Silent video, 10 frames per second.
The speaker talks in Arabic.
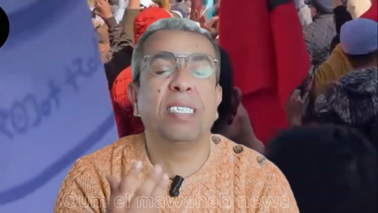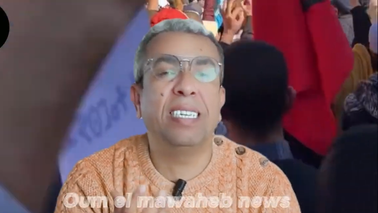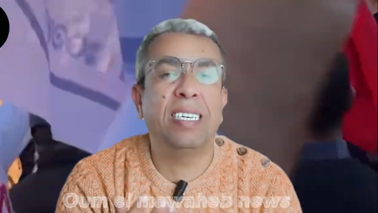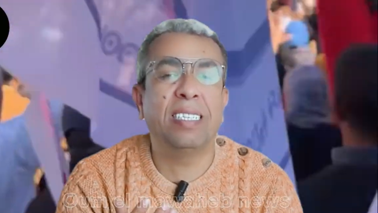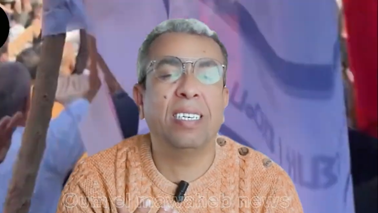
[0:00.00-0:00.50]

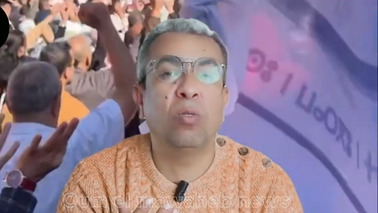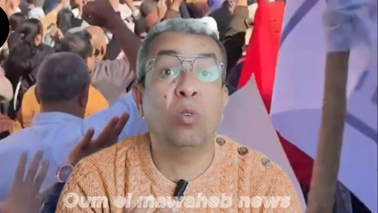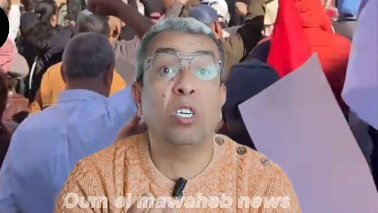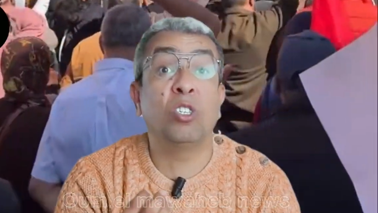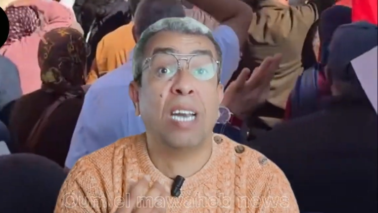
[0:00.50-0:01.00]
السياسي
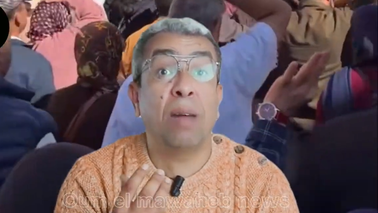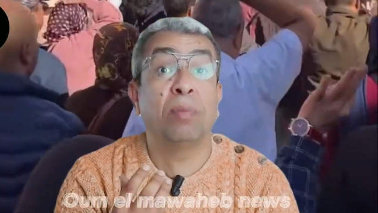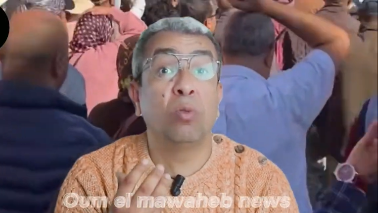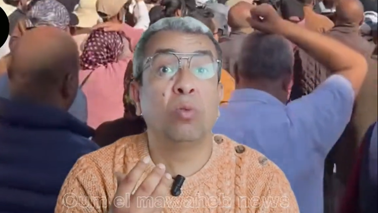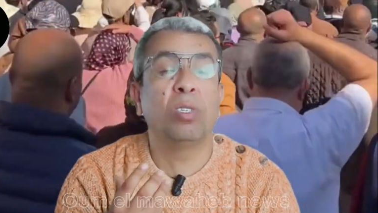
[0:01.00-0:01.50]

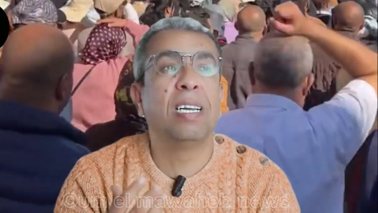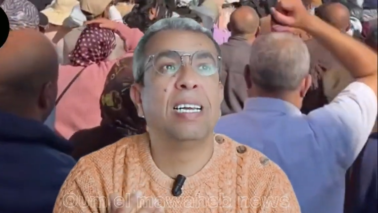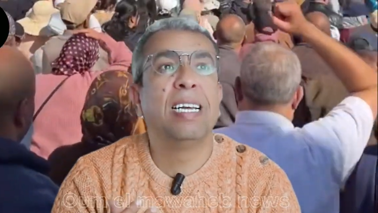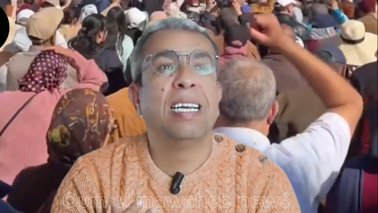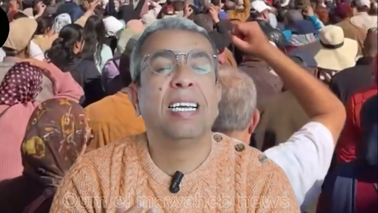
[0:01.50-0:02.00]
والاجرام تنقول
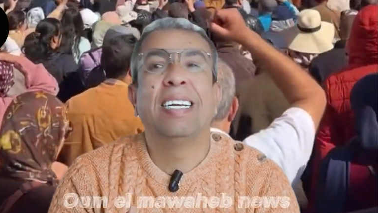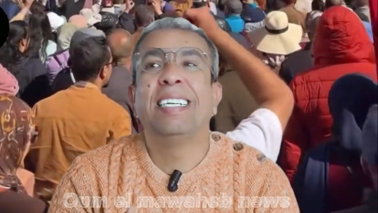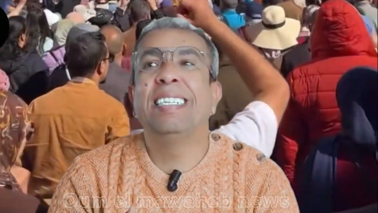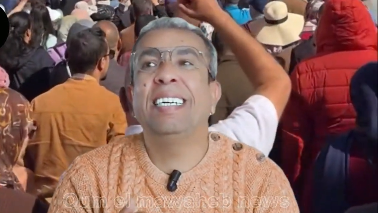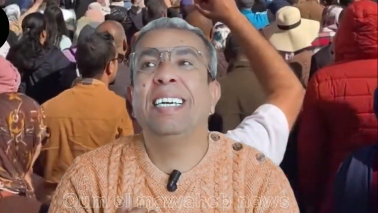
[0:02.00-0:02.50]

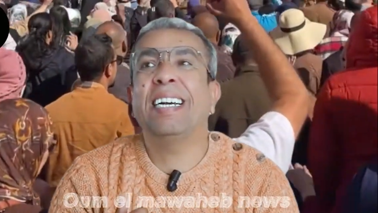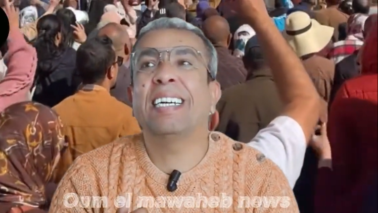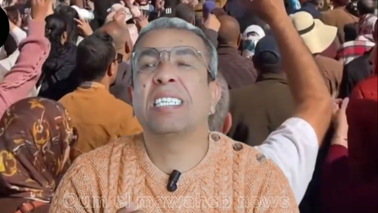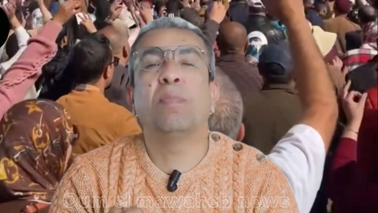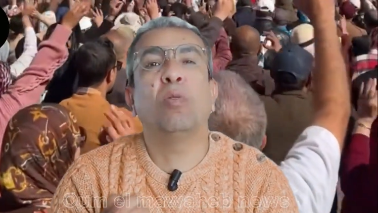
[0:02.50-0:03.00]
انت
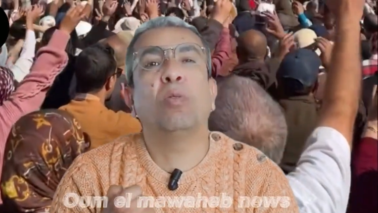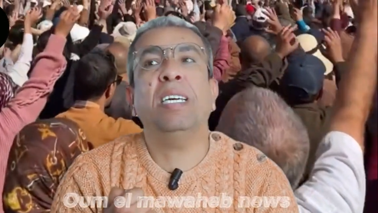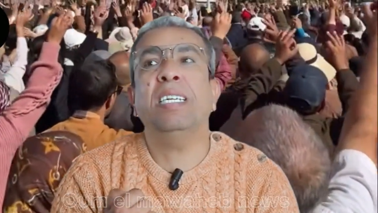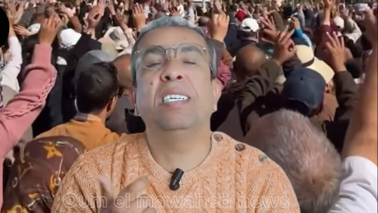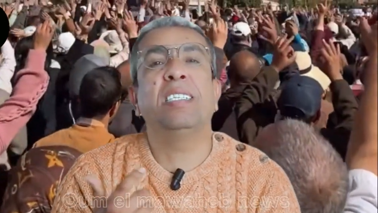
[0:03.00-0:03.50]

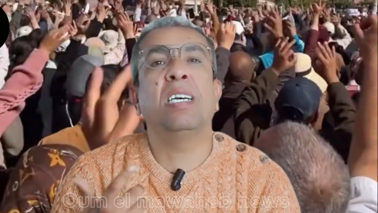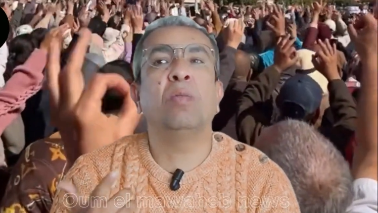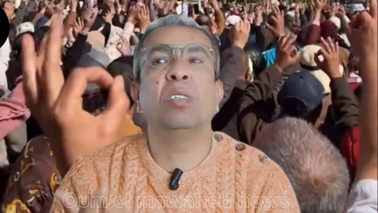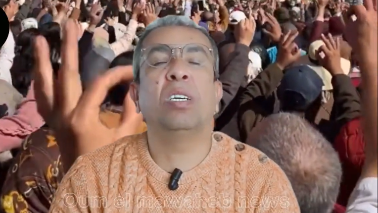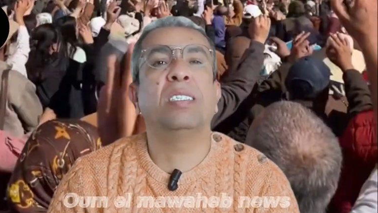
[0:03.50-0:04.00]
كتبوردي على
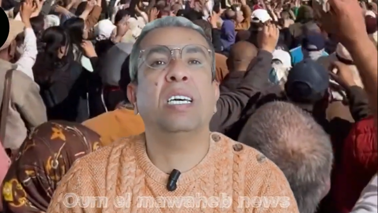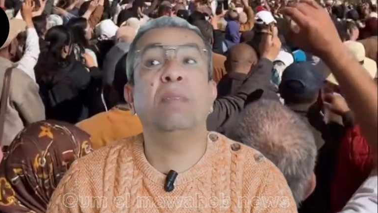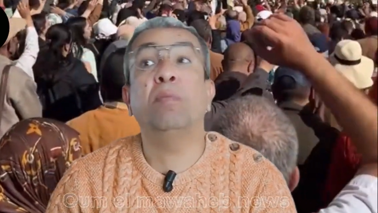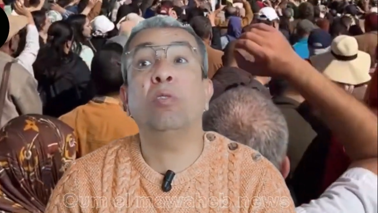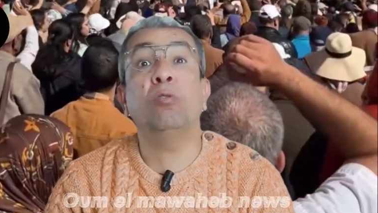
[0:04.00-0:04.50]
نساء ورجال التعليم